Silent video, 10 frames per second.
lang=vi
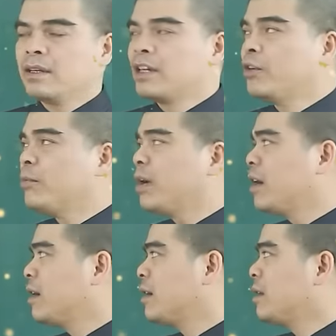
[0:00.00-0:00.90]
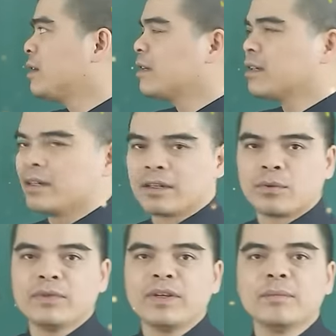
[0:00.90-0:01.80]
nếu mà Ờ,
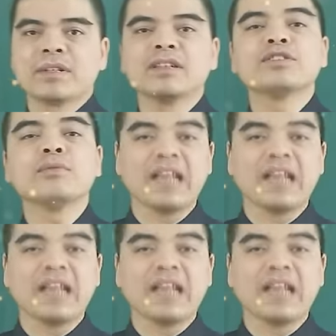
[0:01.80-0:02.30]
quý vị mà tự sống